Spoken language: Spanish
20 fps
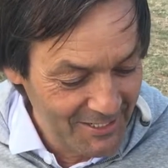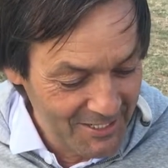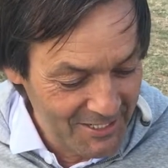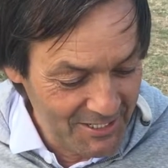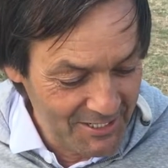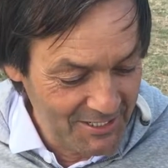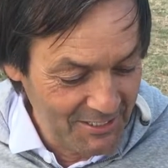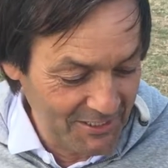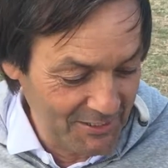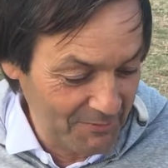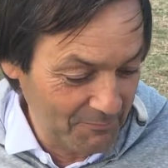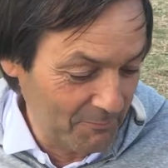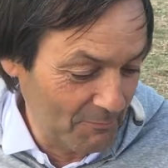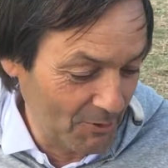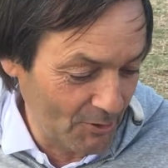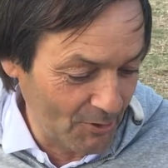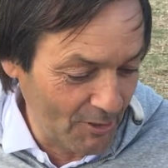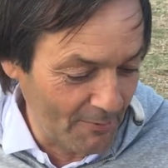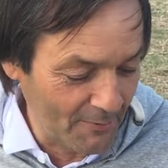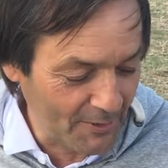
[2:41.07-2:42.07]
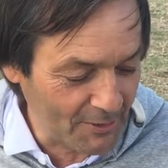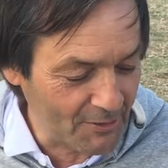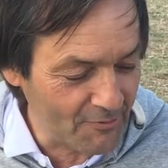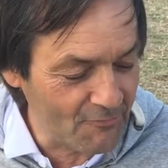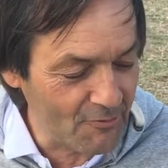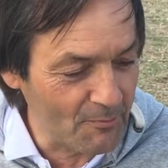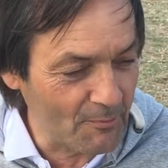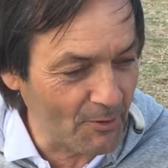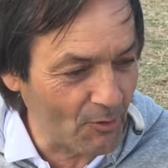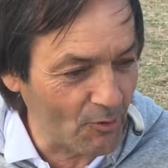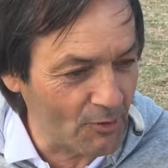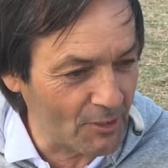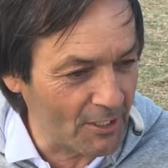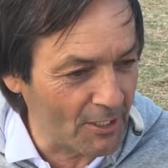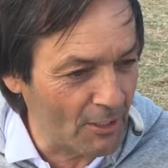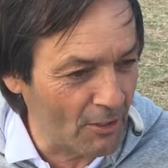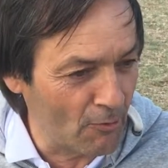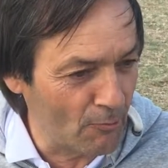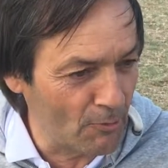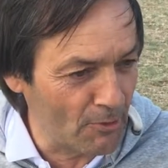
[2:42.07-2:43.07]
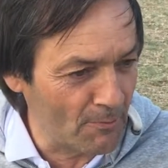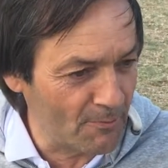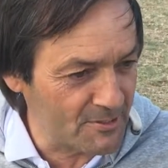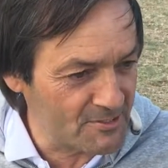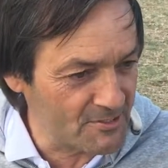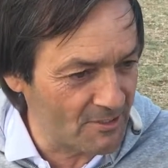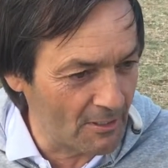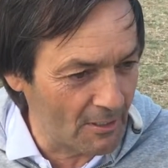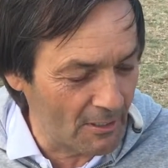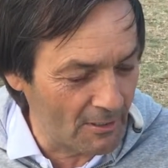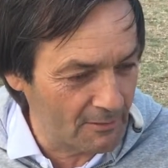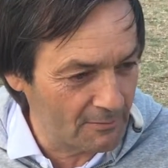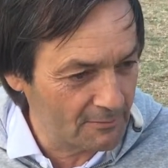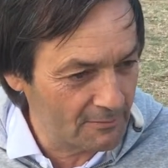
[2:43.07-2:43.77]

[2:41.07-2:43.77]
Y bueno, la verdad que fue mejor que ir a la universidad.